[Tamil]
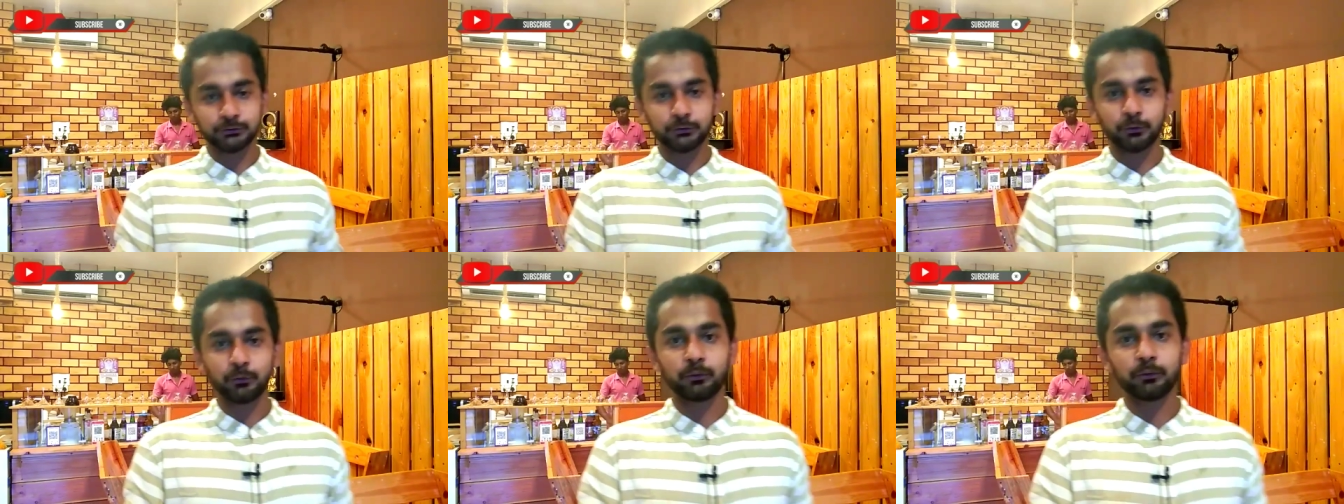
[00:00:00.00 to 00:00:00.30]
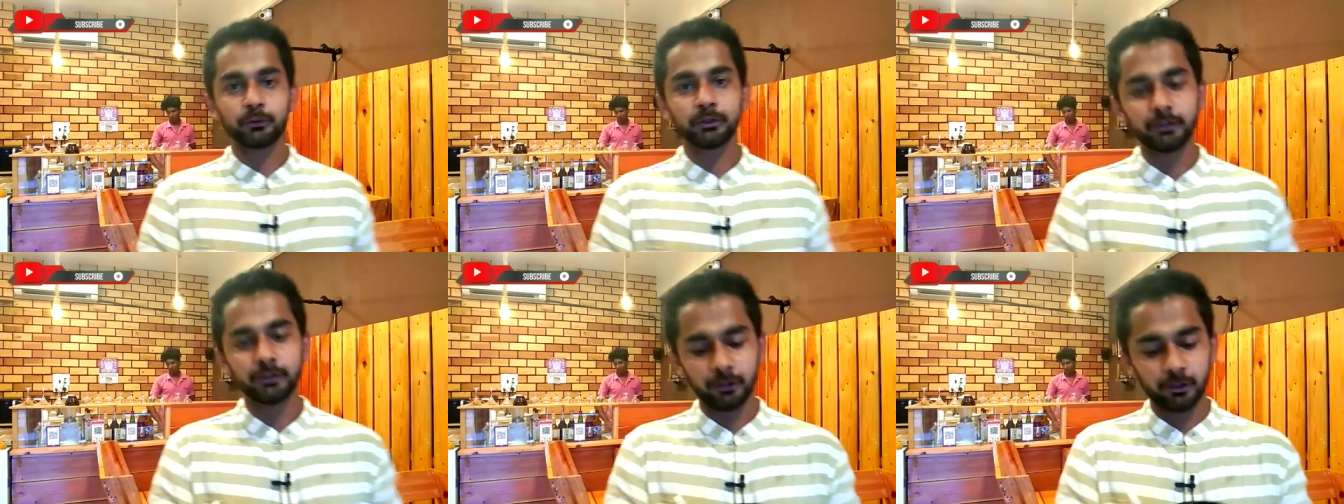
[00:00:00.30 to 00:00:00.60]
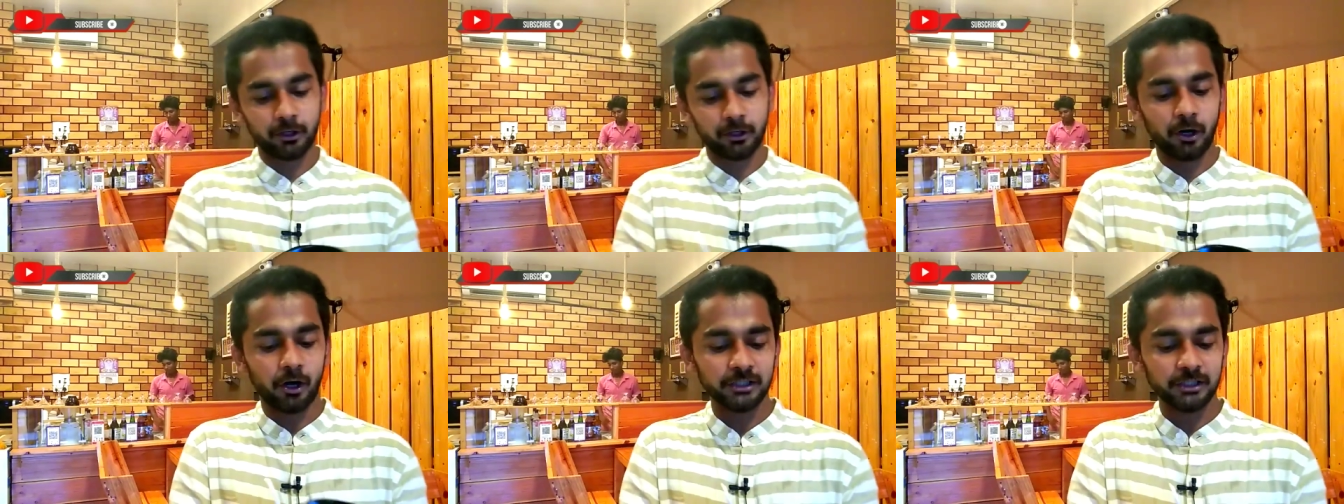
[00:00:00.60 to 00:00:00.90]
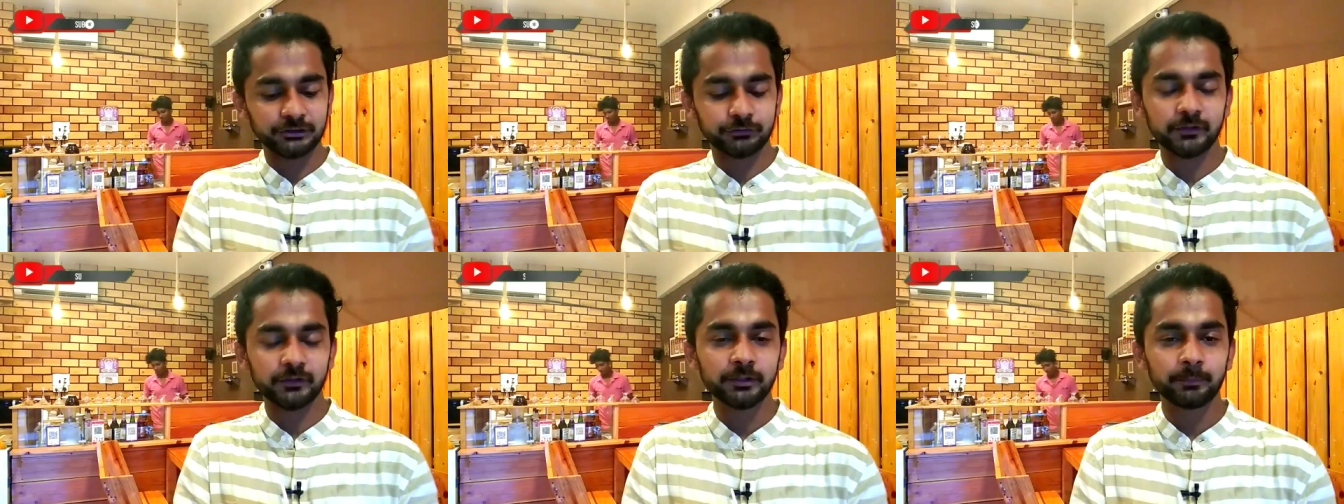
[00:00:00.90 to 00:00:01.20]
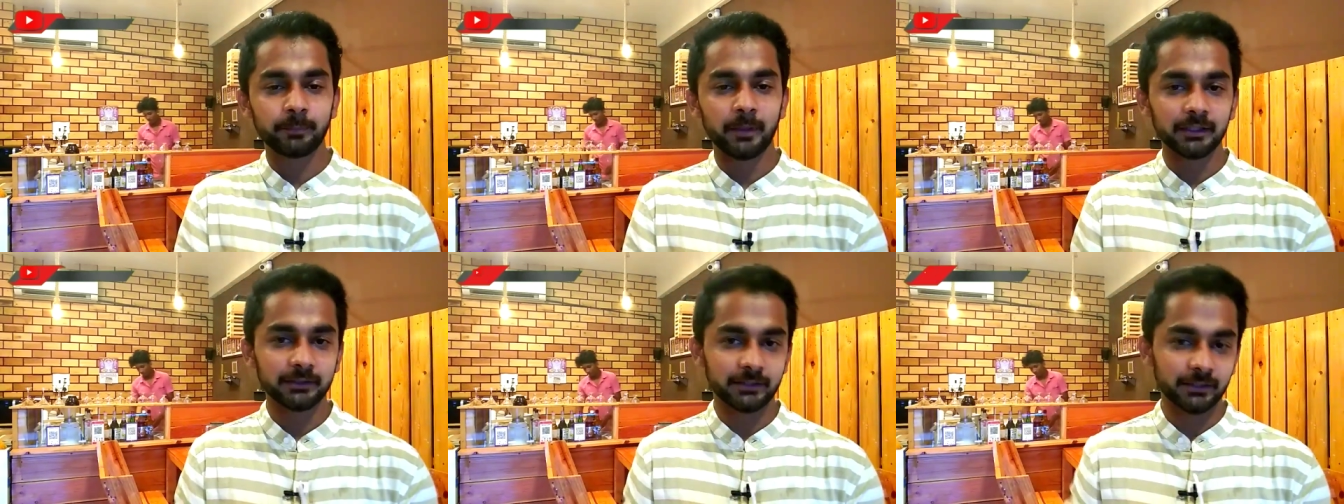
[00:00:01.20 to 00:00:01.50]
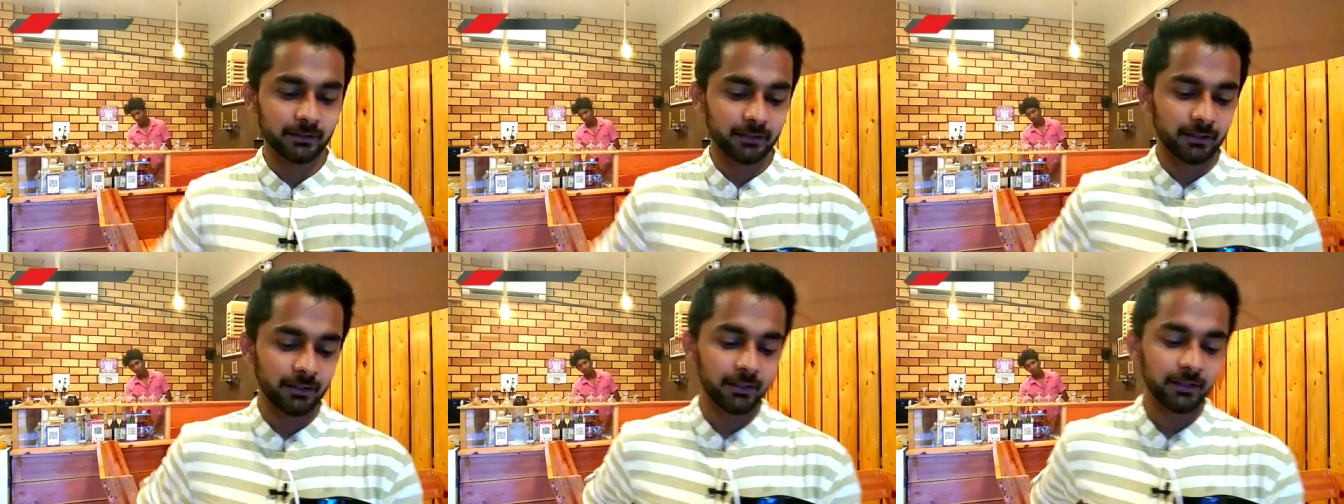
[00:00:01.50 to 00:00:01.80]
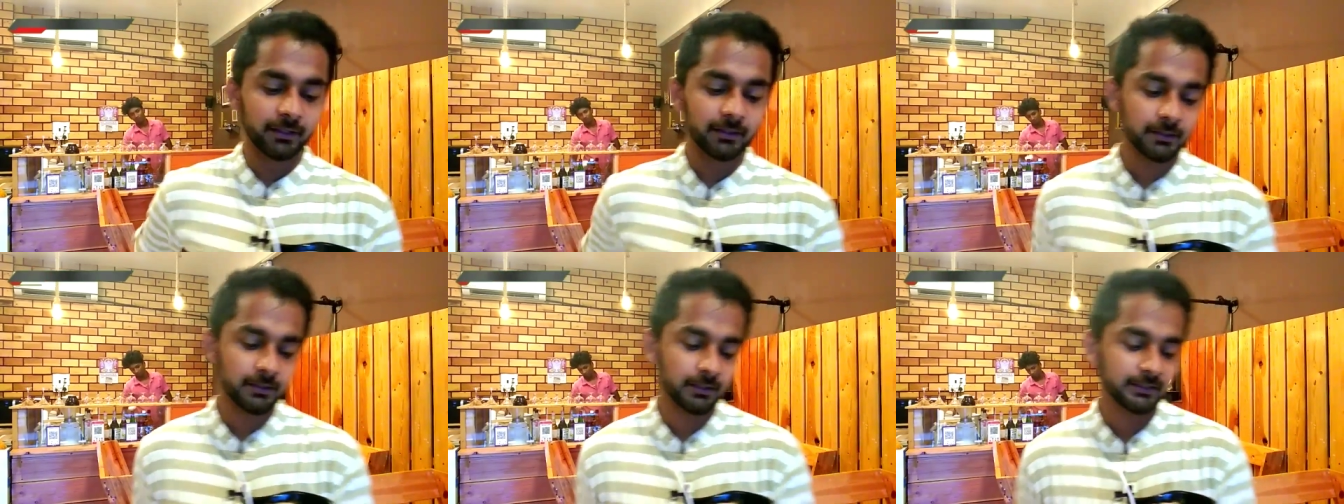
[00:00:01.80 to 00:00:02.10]
ஸோ இதோட காஸ்ட் வந்து பார்த்தீங்கன்னா
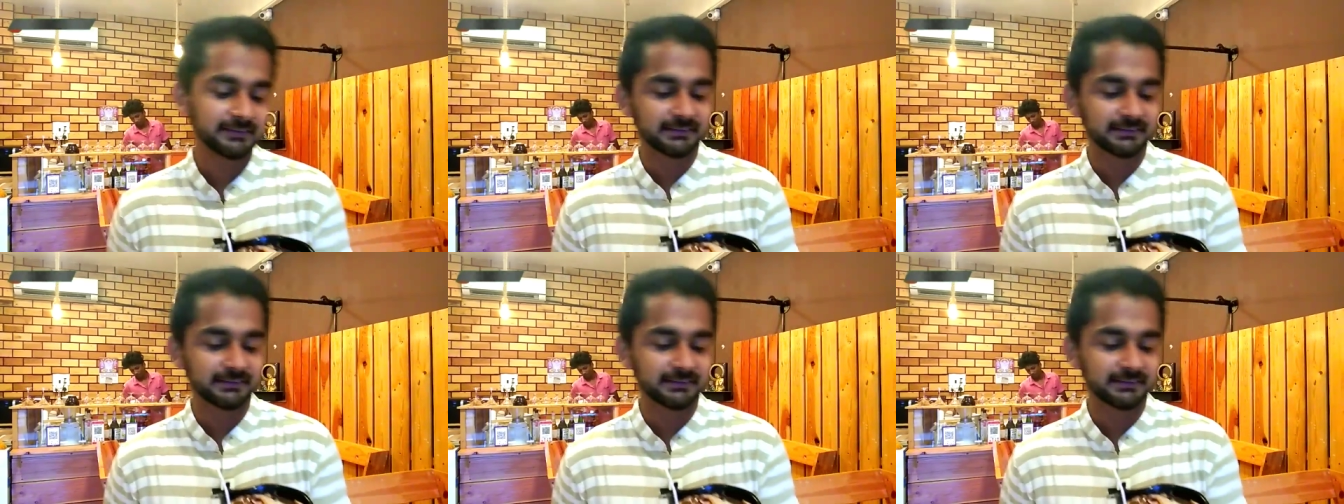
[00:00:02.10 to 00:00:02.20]
லைக்